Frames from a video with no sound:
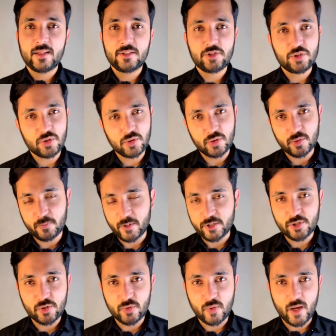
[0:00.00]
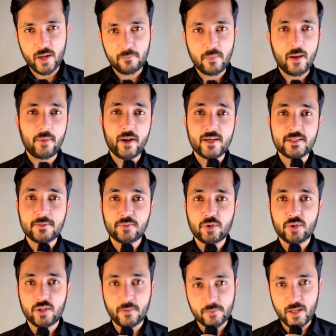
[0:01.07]
जो परसों हुआ बाबर आजम को
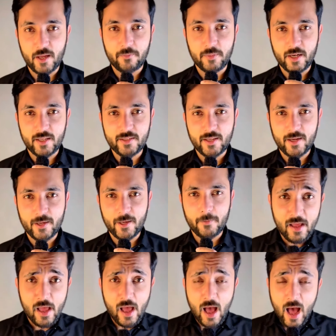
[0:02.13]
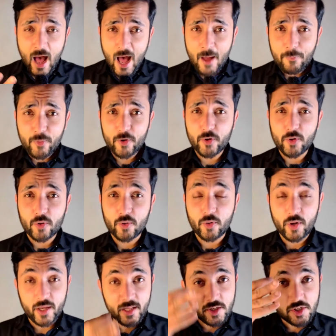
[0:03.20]
कप्तान बना दिया गया आप लोगों
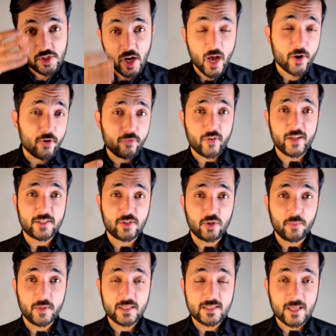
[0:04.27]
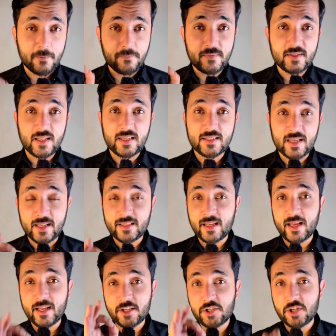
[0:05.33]
को इन चारों फैसलों में सबसे ज़्यादा
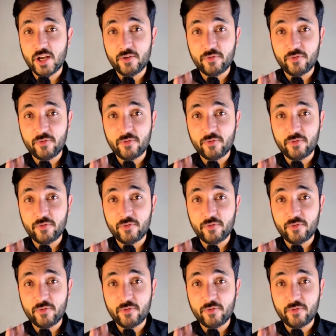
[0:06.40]
अच्छा